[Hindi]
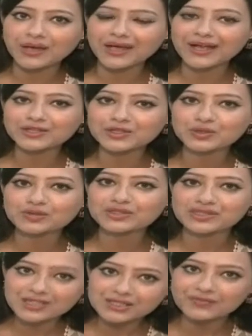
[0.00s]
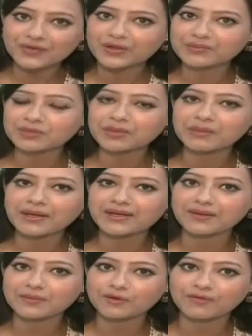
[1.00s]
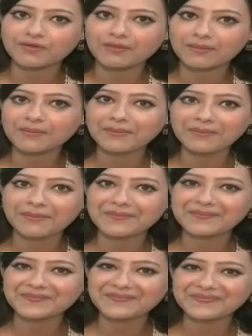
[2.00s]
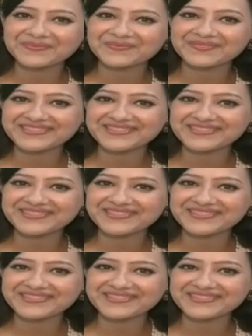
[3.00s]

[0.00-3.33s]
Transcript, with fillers: वाई आई चोज दिस फिल्म टू बी माई डेब्यू फिल्म